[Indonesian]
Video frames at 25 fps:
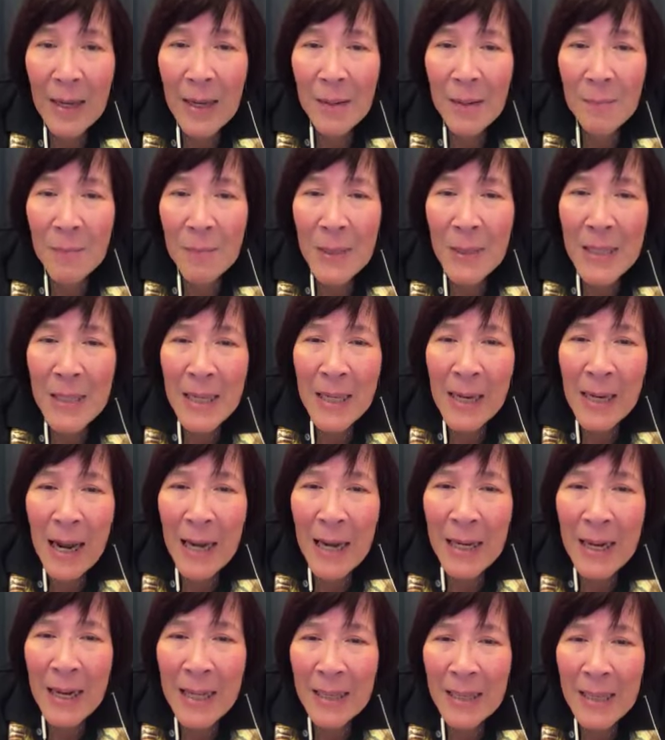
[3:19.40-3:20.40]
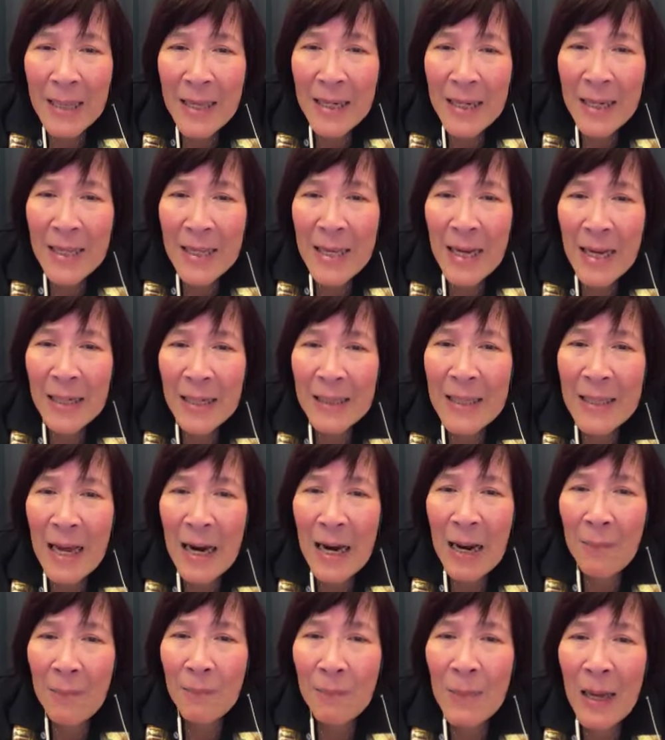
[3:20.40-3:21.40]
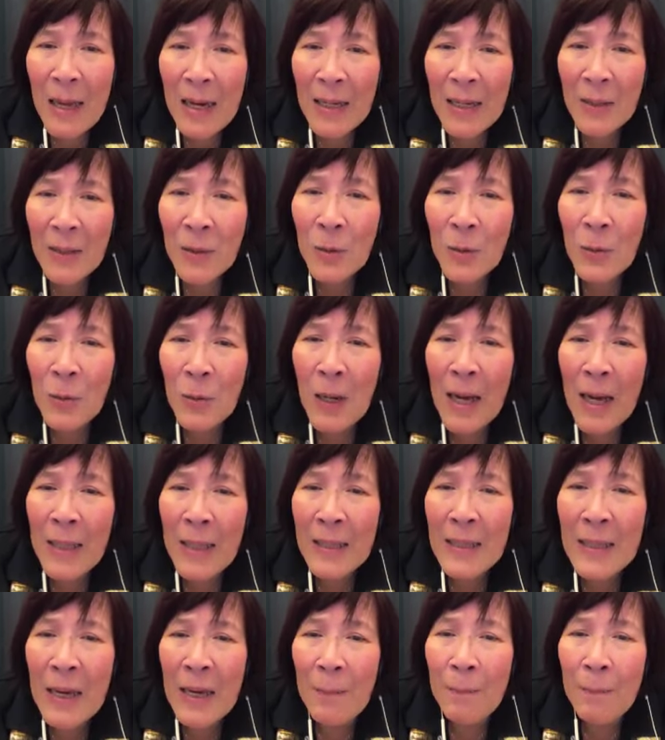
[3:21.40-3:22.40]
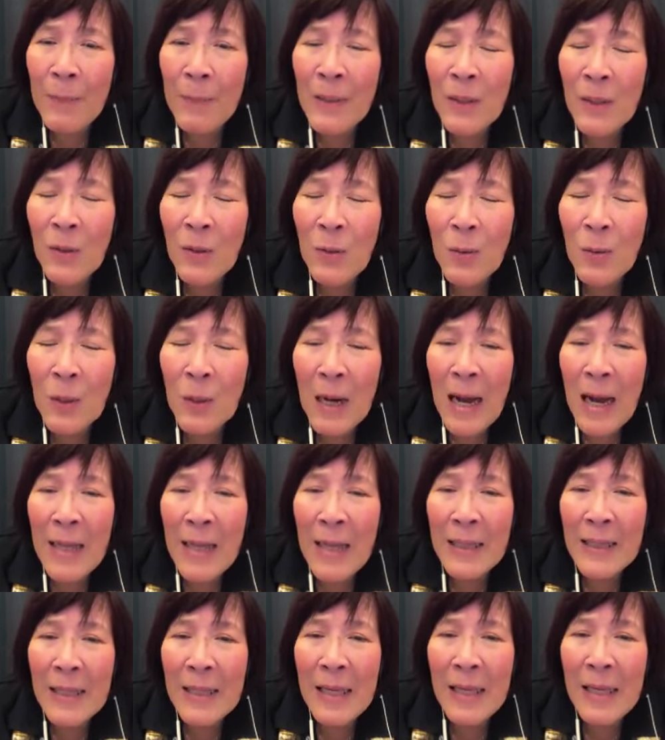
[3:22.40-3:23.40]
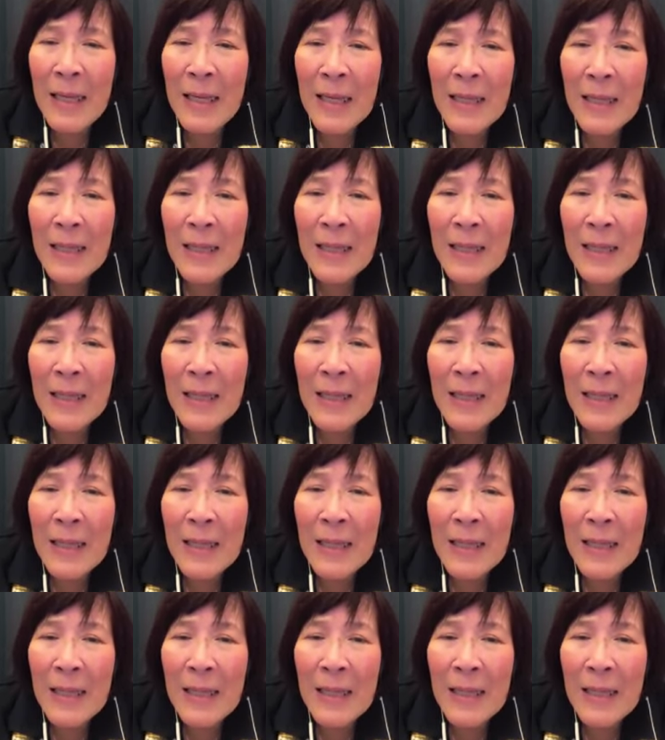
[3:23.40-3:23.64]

Menyerahkan dirinya ke dalam tangan Tuhan yang penuh kasih.